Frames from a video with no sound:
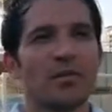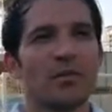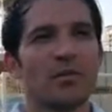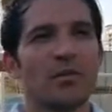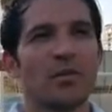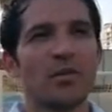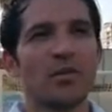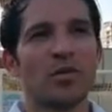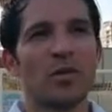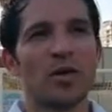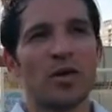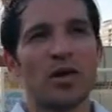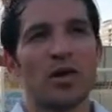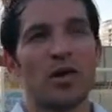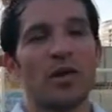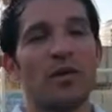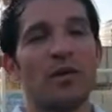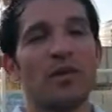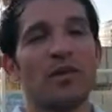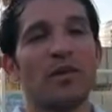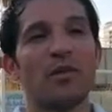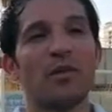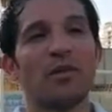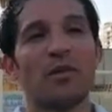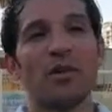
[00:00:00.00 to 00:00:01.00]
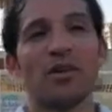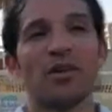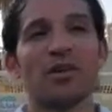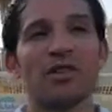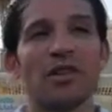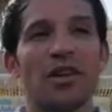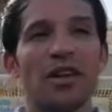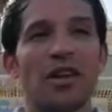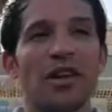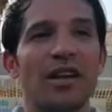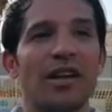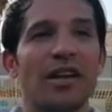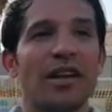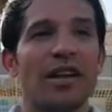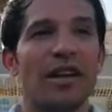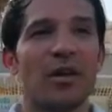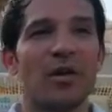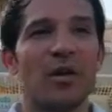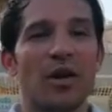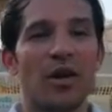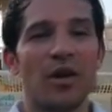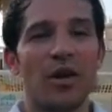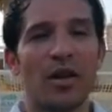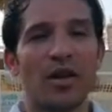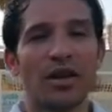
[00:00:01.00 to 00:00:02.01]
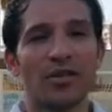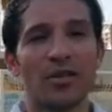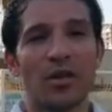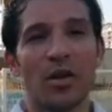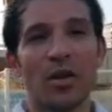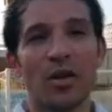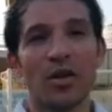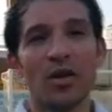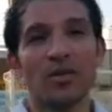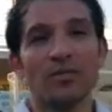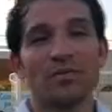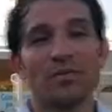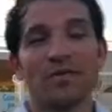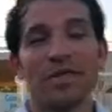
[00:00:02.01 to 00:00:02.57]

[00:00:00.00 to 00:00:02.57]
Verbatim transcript: pues bueno, me viene un poquito el recuerdo de todo,